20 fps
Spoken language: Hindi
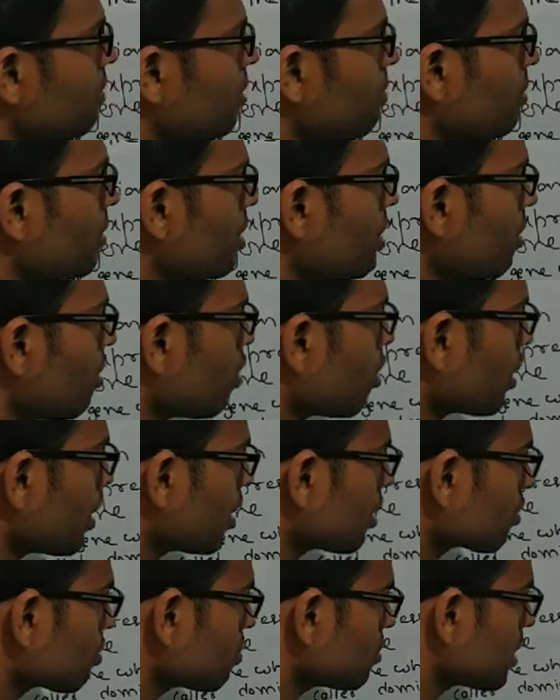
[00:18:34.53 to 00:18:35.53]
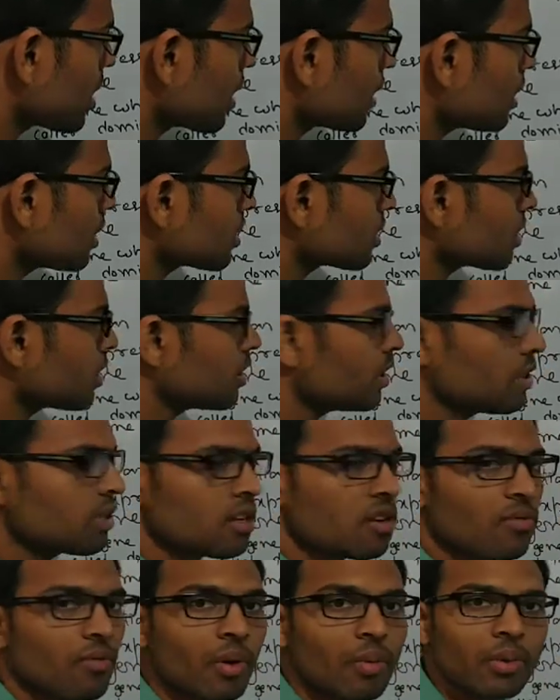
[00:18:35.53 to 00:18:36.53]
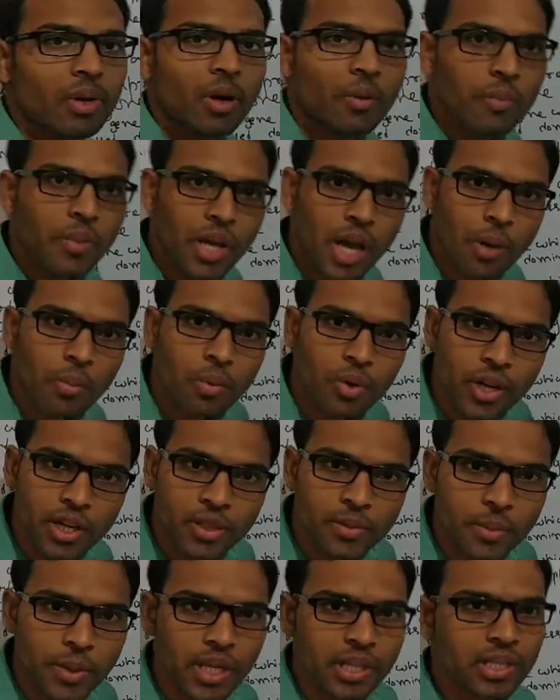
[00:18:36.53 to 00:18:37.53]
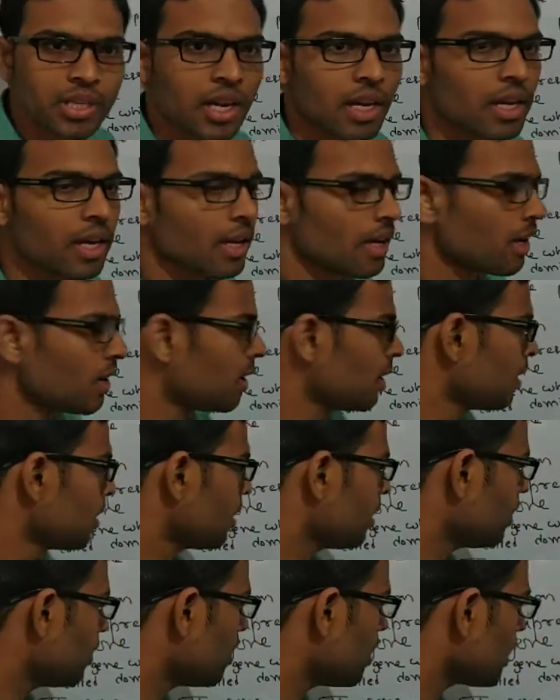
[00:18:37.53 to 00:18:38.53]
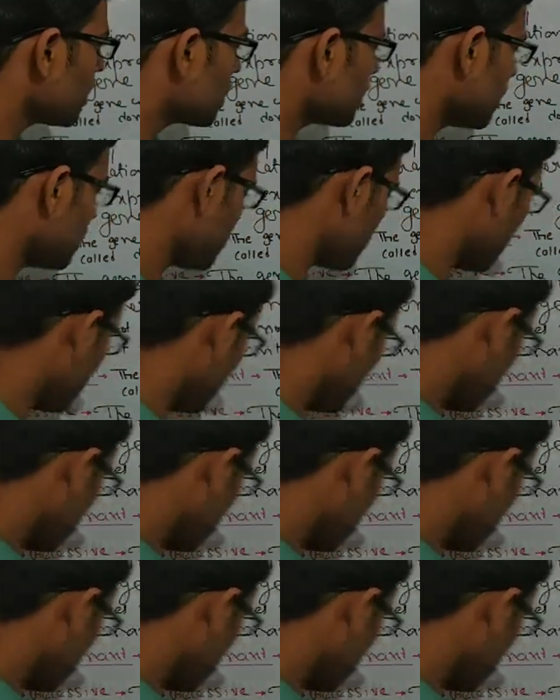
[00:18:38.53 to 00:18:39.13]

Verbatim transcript: में भी और हेक्ट्रोजाइगस कंडीशन में भी अपने आप को एक्सप्रेस करेगा लेकिन